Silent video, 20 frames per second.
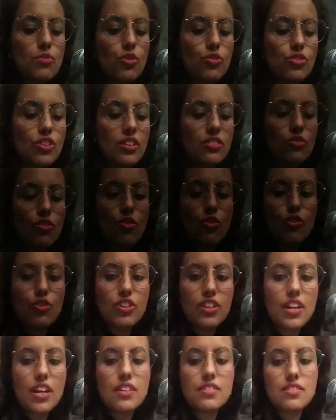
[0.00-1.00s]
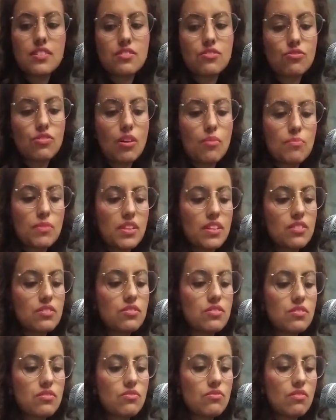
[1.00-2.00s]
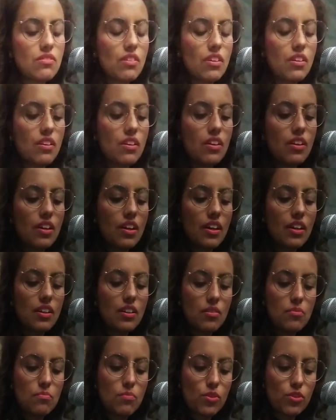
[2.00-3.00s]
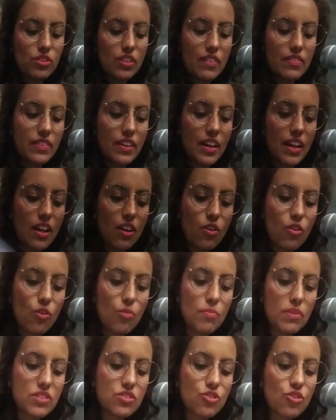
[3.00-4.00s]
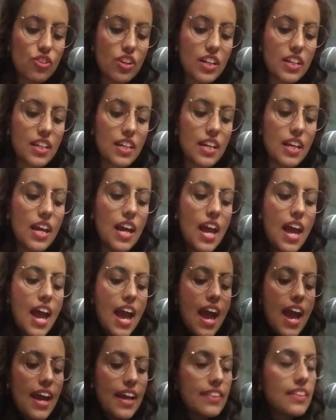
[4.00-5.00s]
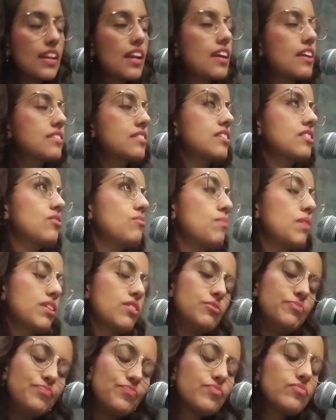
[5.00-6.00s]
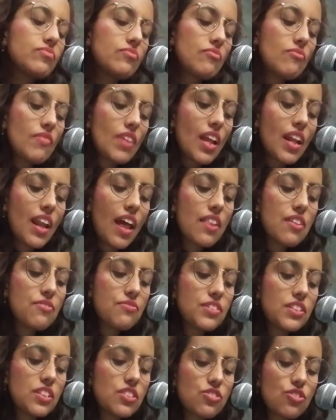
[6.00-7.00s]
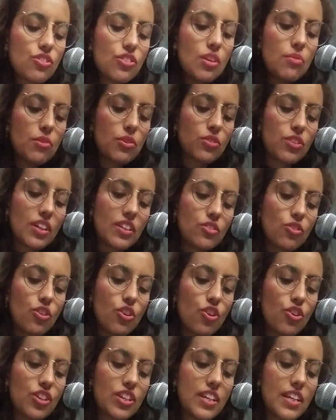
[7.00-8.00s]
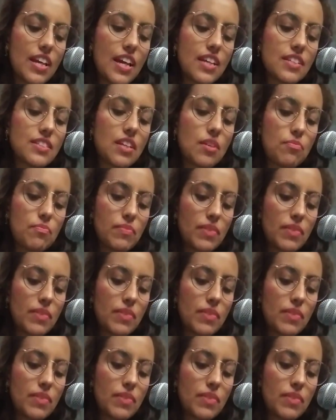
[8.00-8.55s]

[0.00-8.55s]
biotecnologías, que eso también es eh, importante que lo mencione aquí, en el artículo, bueno, la definición de biotecnologías que,